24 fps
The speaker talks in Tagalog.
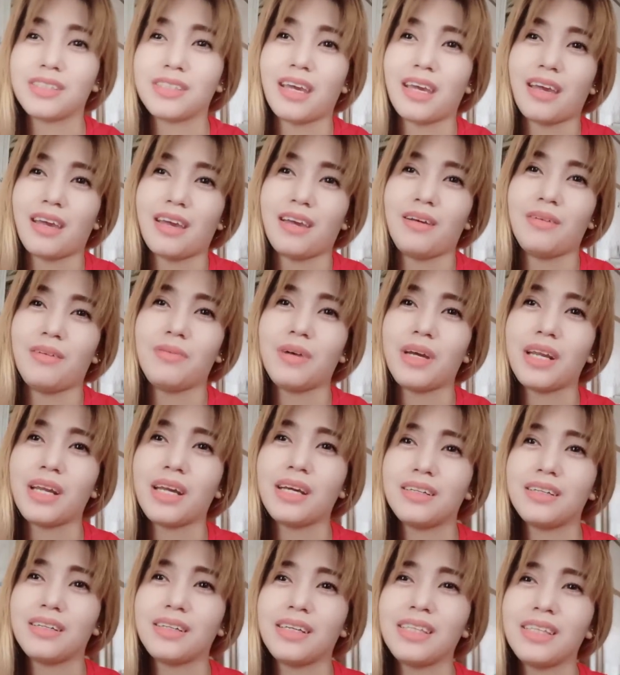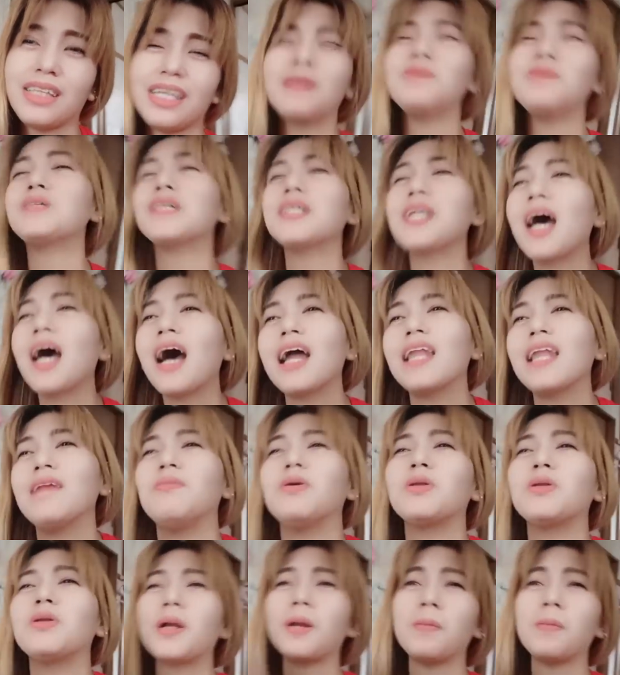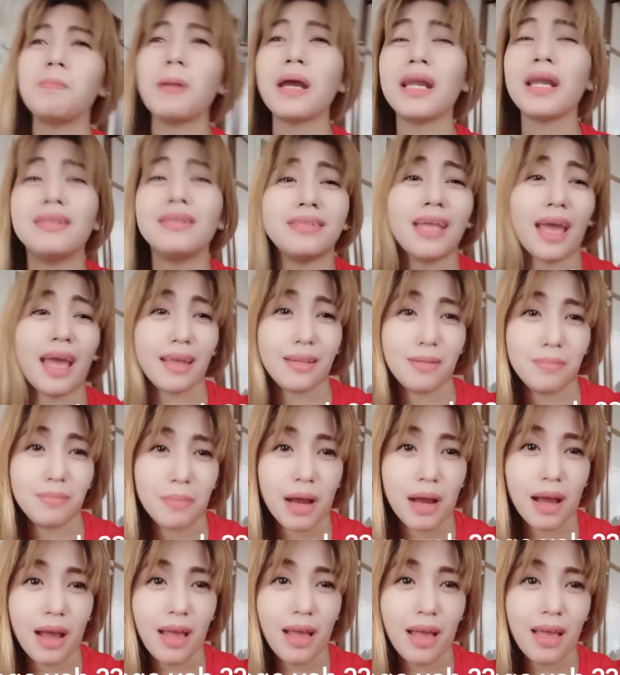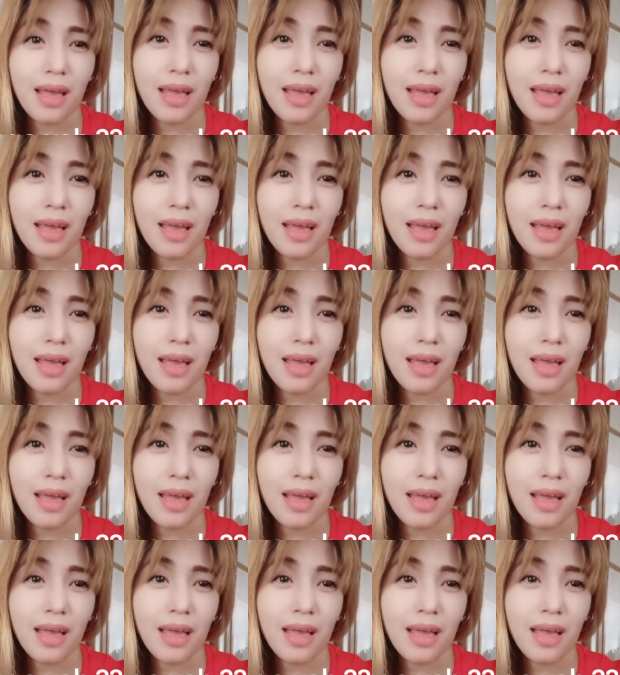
niya. Parang, hindi naman sa nakakalimutan. Parang, parang dead ma.